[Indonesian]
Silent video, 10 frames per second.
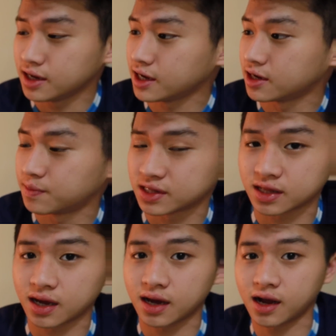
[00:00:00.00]
Ini ada
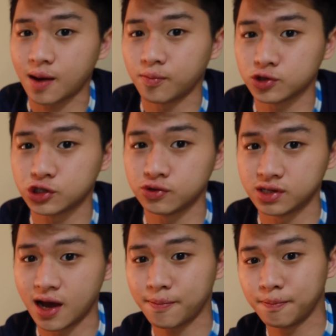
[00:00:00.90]
peta kampus
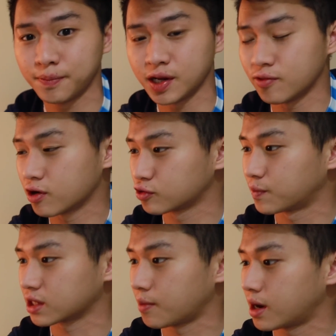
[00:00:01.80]
Yudap. Ini waktu
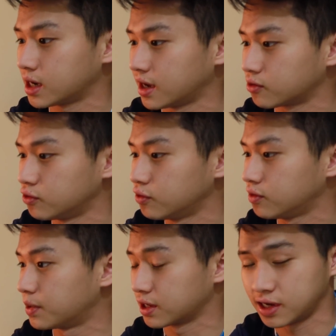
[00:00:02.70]
pertama kali aku
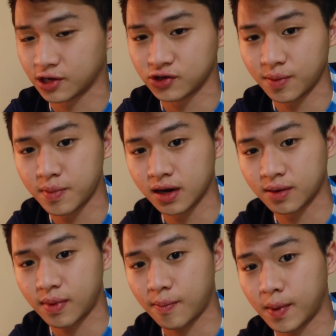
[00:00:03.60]
pergi ke Yudap
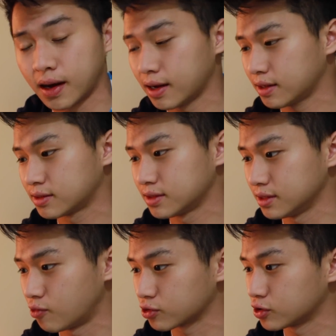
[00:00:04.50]
bareng papa.
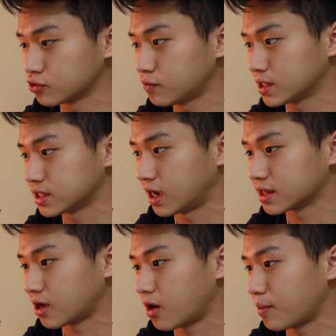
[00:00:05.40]
Waktu itu masih
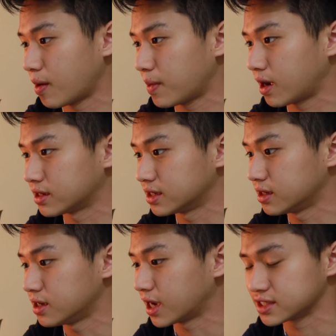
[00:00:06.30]
nggak tahu apa-apa kan,
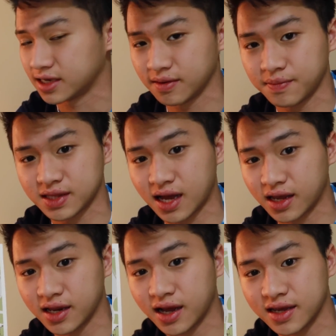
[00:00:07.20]
jadi dikasih peta
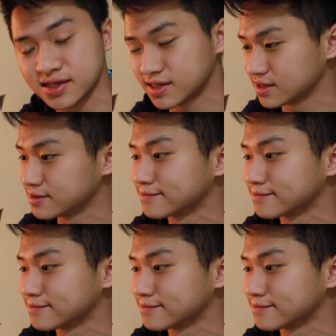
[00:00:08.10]
gini guys.